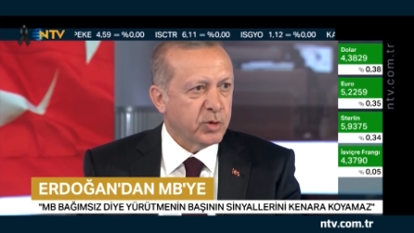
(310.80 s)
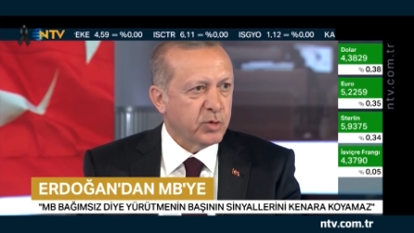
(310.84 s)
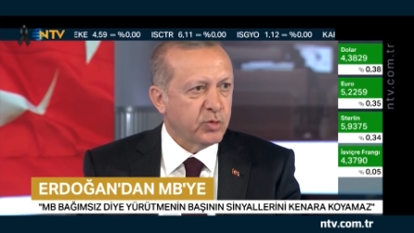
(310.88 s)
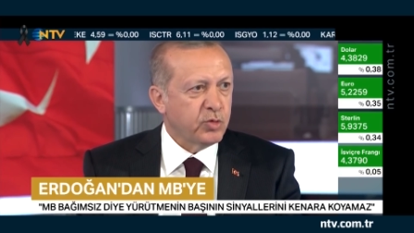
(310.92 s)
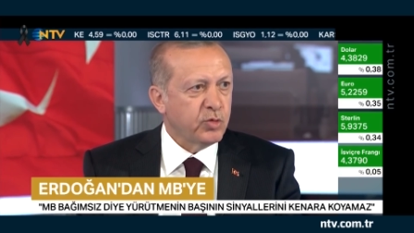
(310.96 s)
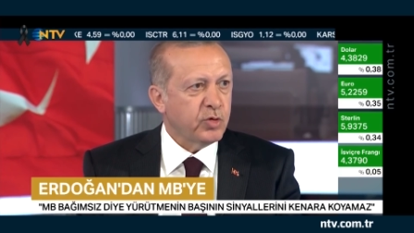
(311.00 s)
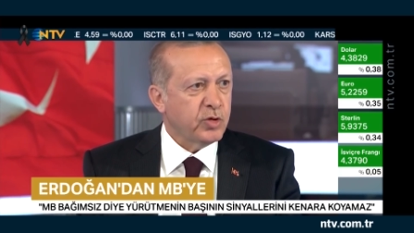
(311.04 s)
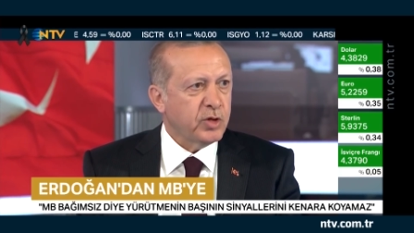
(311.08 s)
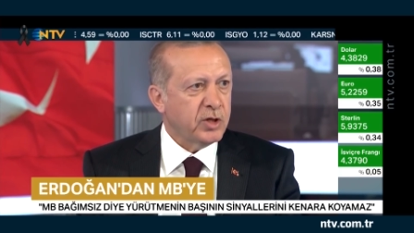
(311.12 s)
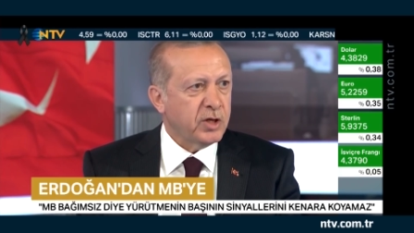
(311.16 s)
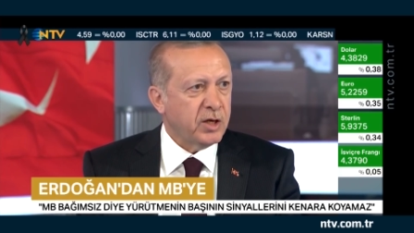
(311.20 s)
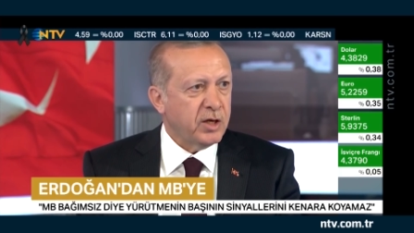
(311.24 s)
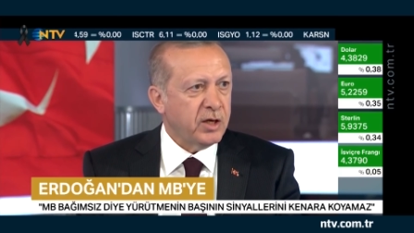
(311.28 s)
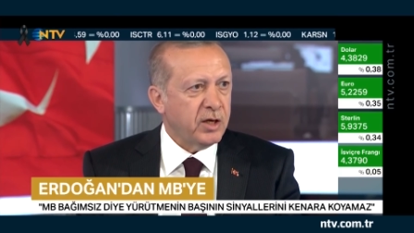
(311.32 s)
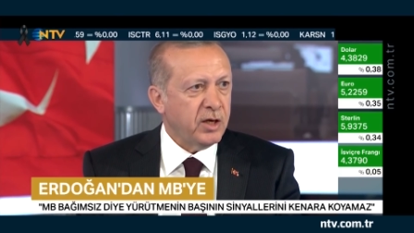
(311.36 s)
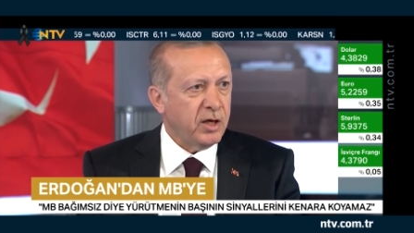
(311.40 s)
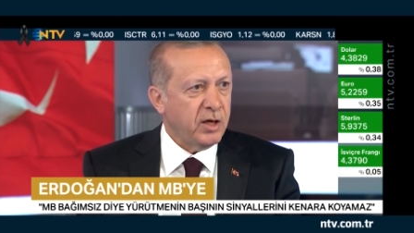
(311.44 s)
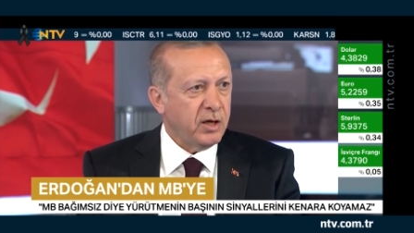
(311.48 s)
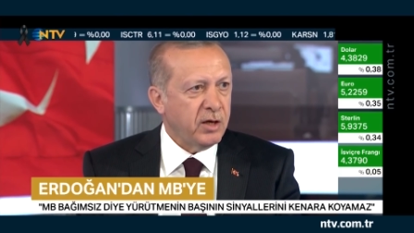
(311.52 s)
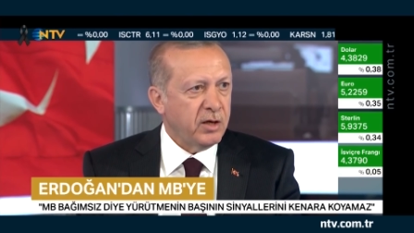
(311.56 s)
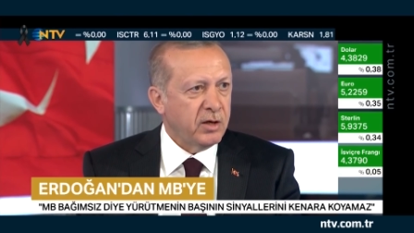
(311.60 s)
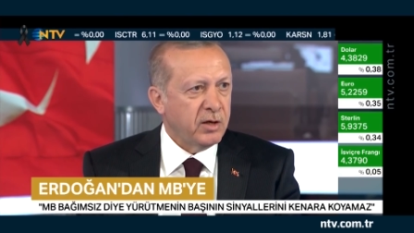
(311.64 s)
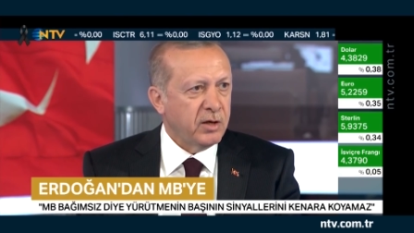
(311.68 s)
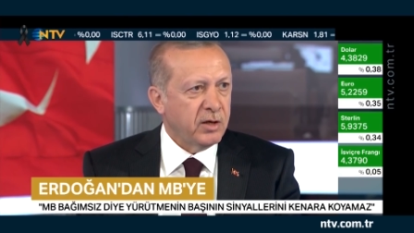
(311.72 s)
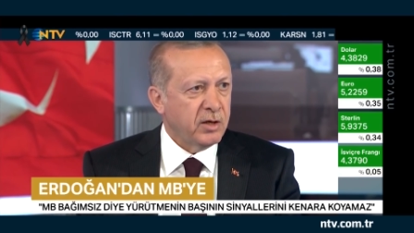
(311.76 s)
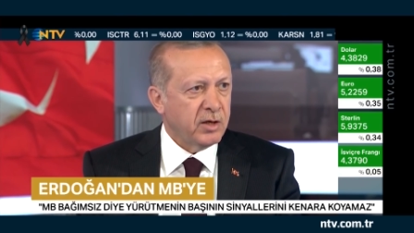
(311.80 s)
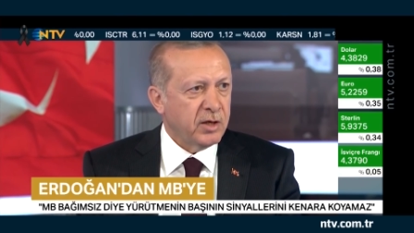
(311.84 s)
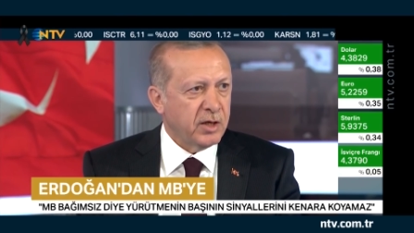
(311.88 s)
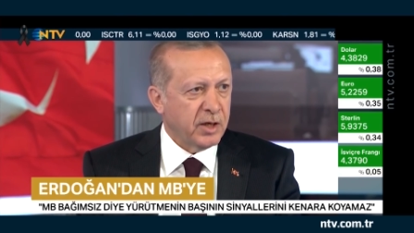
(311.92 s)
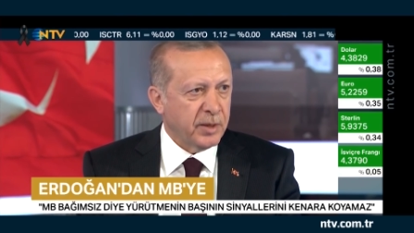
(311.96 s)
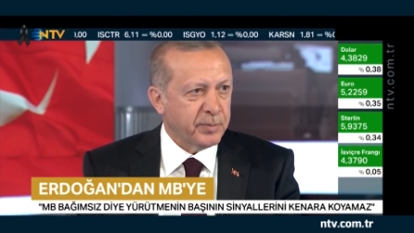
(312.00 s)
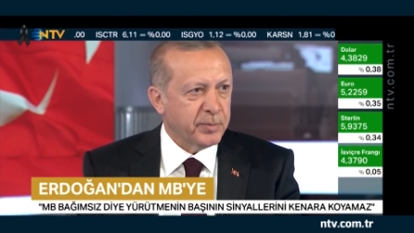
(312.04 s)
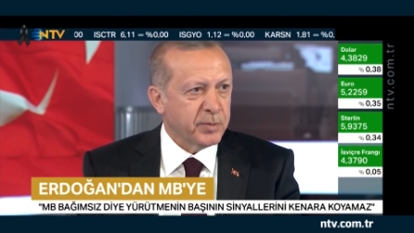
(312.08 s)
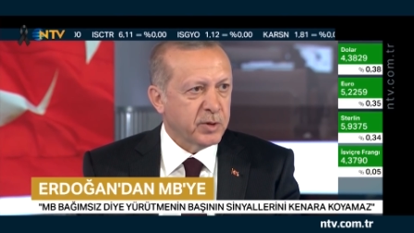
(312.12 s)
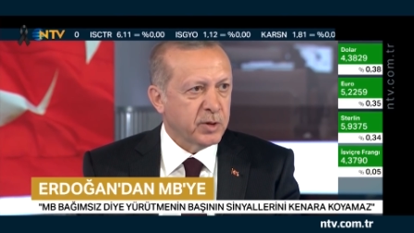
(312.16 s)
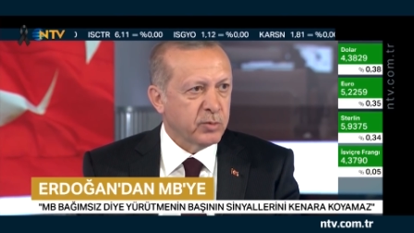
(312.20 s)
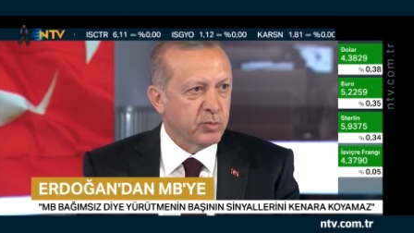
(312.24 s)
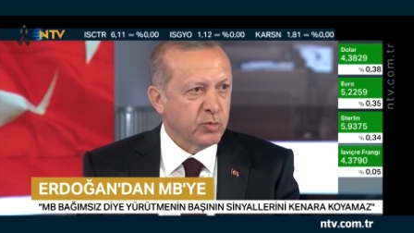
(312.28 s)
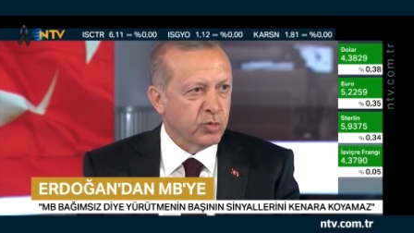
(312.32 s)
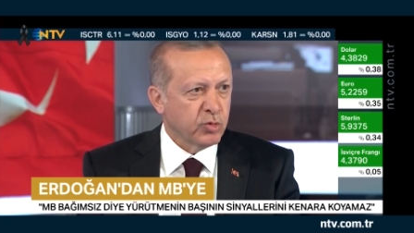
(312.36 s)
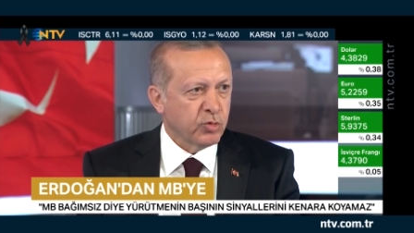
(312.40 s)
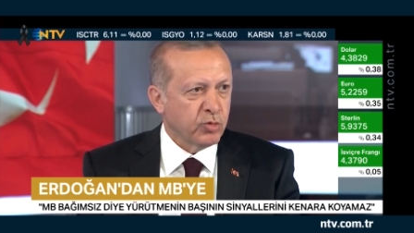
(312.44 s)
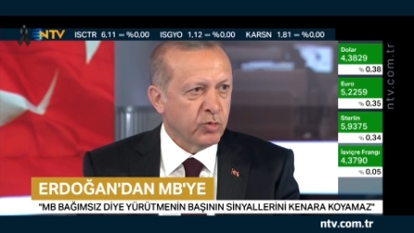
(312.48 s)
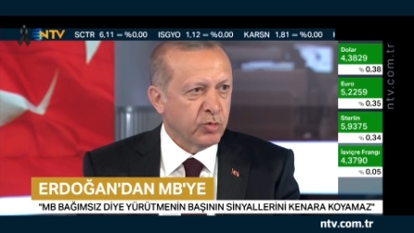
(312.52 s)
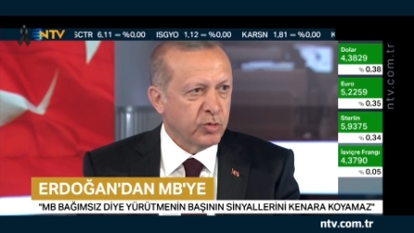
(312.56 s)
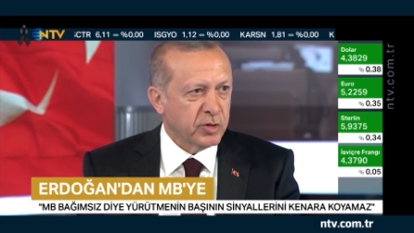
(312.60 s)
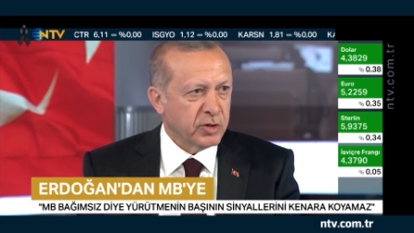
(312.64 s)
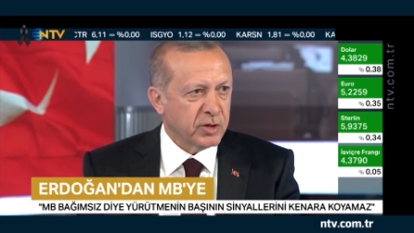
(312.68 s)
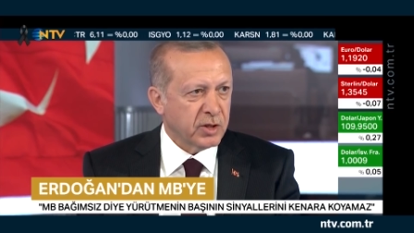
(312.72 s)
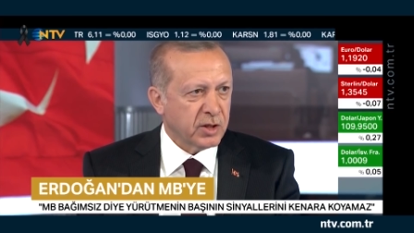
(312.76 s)
Erdoğan para politikasıyla
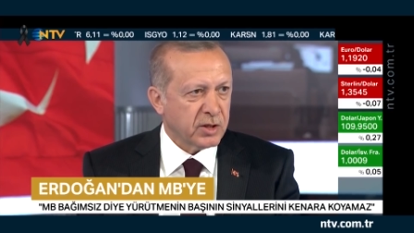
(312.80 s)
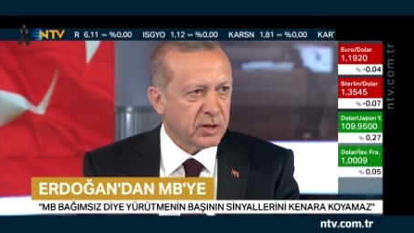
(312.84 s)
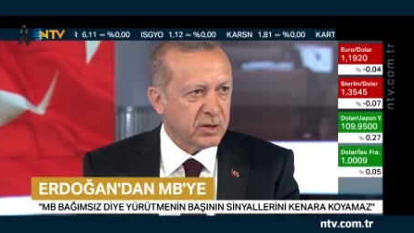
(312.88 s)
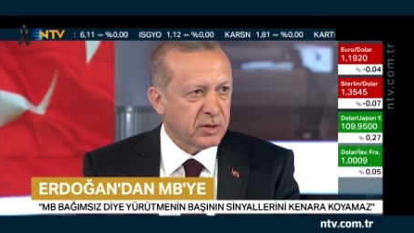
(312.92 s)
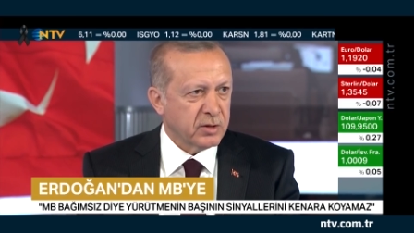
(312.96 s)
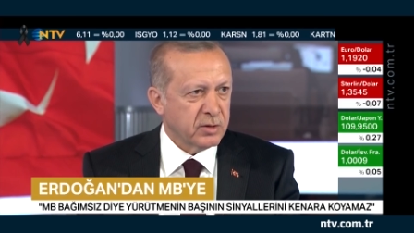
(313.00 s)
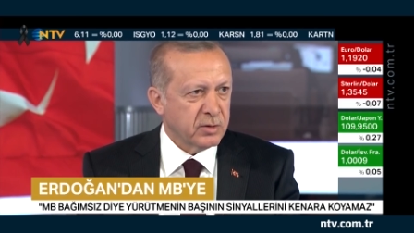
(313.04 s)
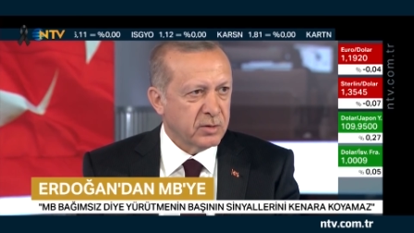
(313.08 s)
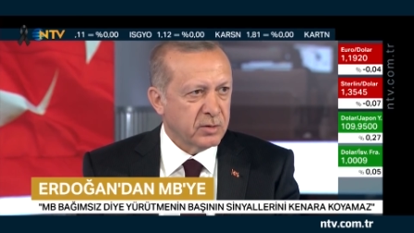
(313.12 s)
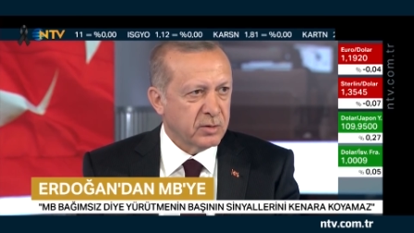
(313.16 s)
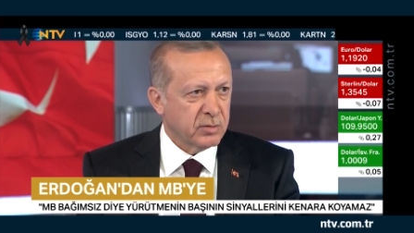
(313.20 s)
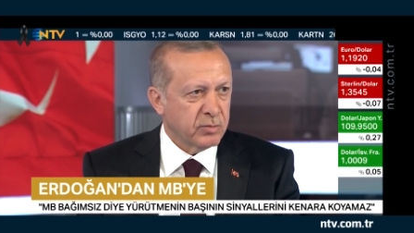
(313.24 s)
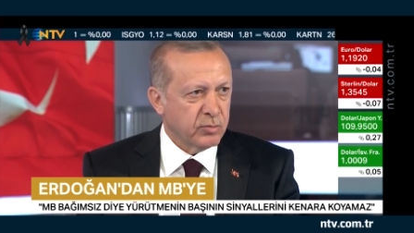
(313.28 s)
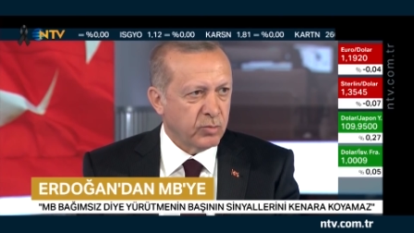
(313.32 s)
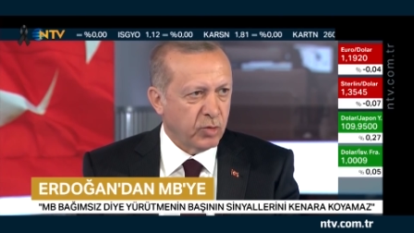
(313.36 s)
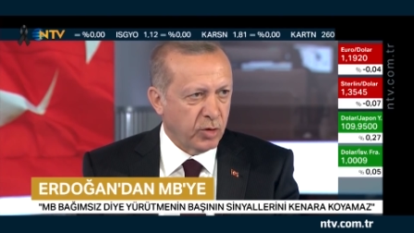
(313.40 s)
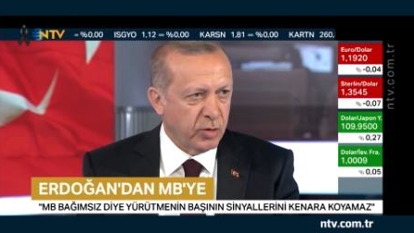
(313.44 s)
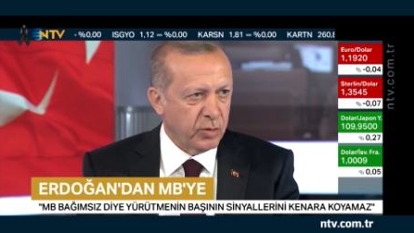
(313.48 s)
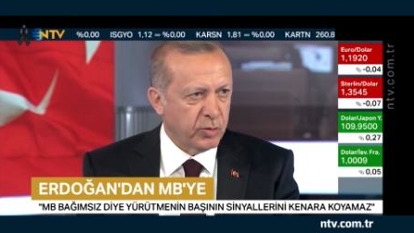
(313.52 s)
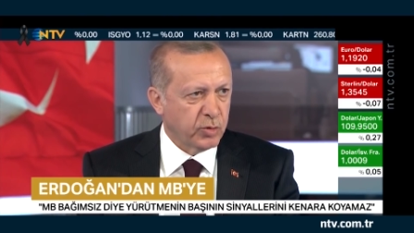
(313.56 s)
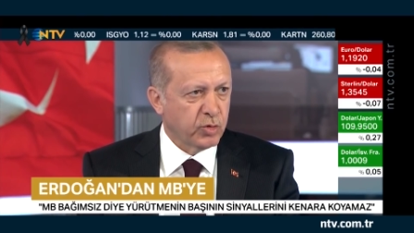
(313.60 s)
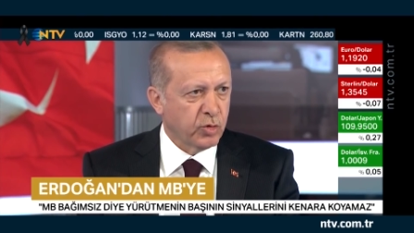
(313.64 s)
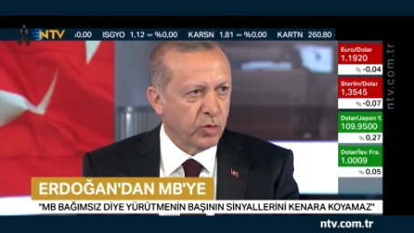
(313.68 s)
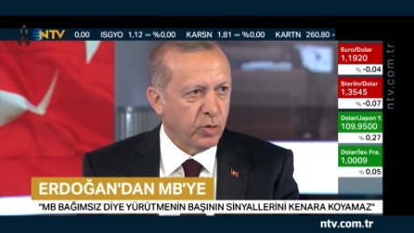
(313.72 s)
ilgili bir soru üzerine